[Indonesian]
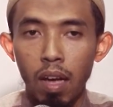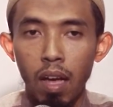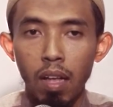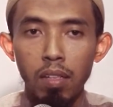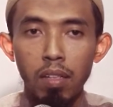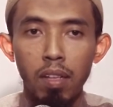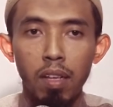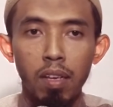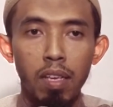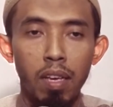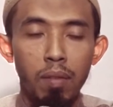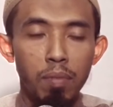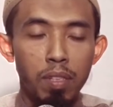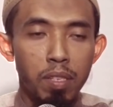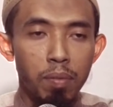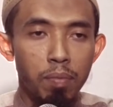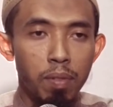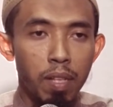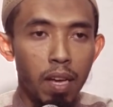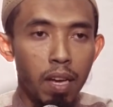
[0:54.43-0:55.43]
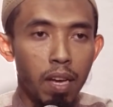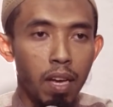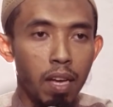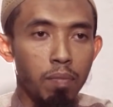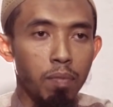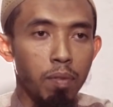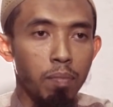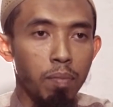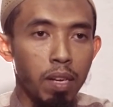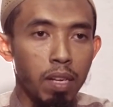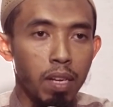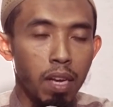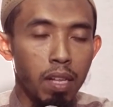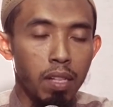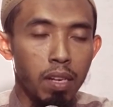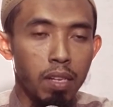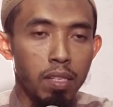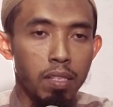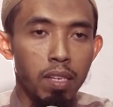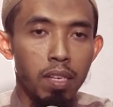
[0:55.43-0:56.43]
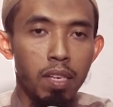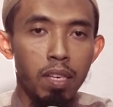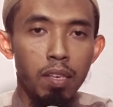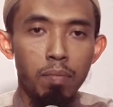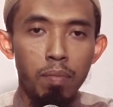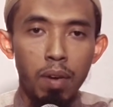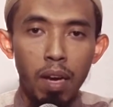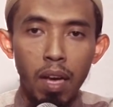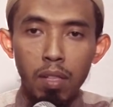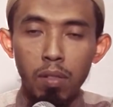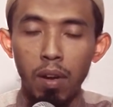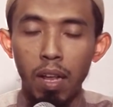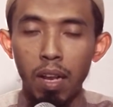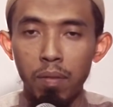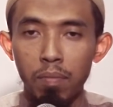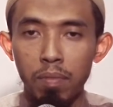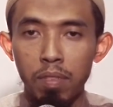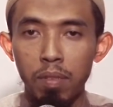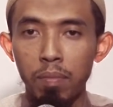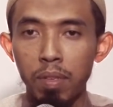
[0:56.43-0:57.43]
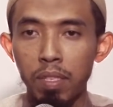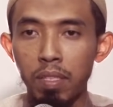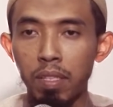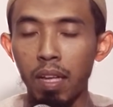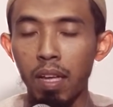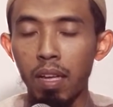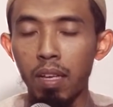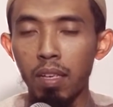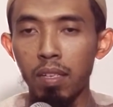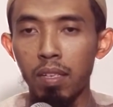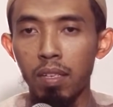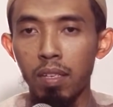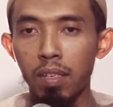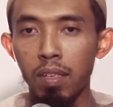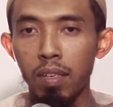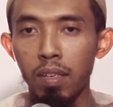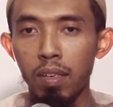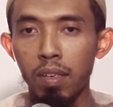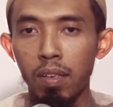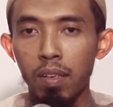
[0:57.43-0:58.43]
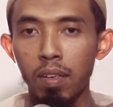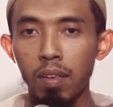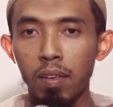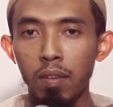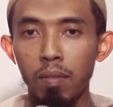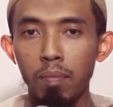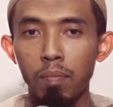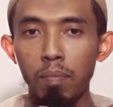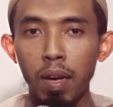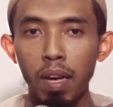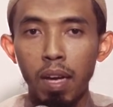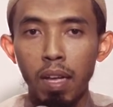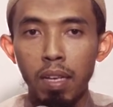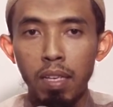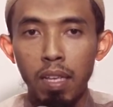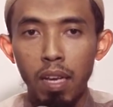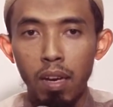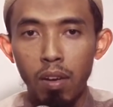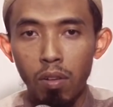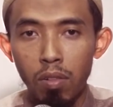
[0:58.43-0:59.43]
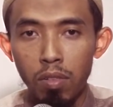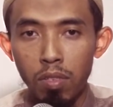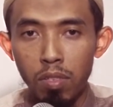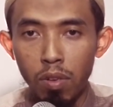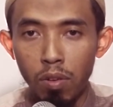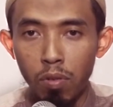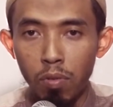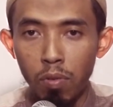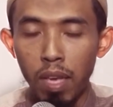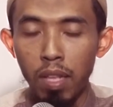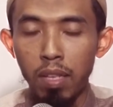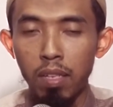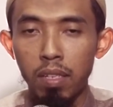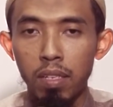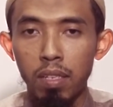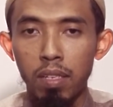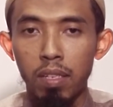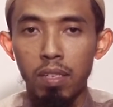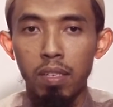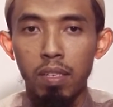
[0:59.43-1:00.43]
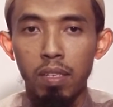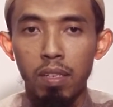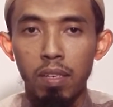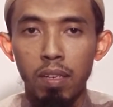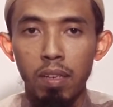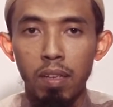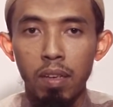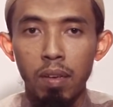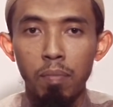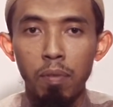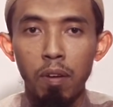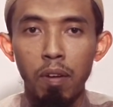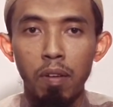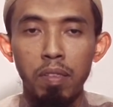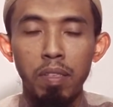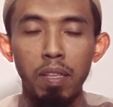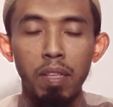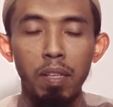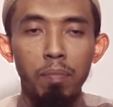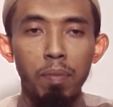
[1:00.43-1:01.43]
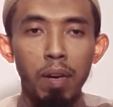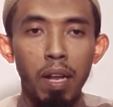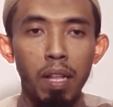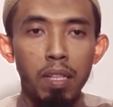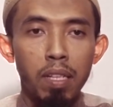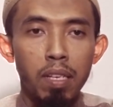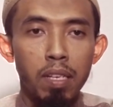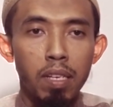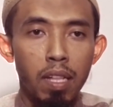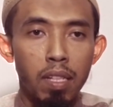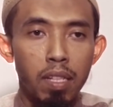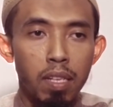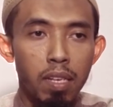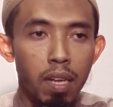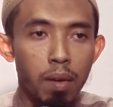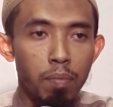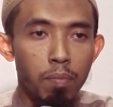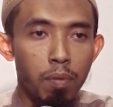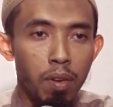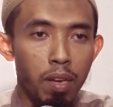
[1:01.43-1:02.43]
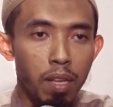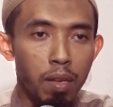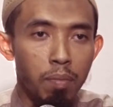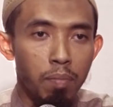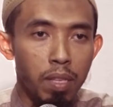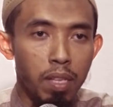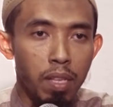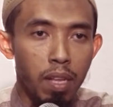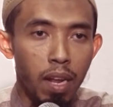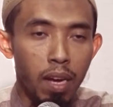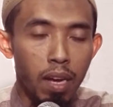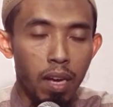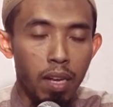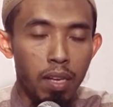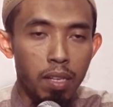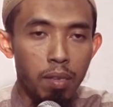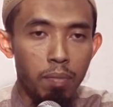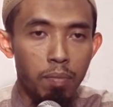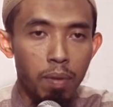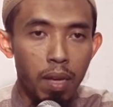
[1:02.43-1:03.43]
Allah yang menciptakan, memberikan rezeki, mengatur alam semesta, maka dia konsekuen bahwasanya berarti dia tidak boleh menyerahkan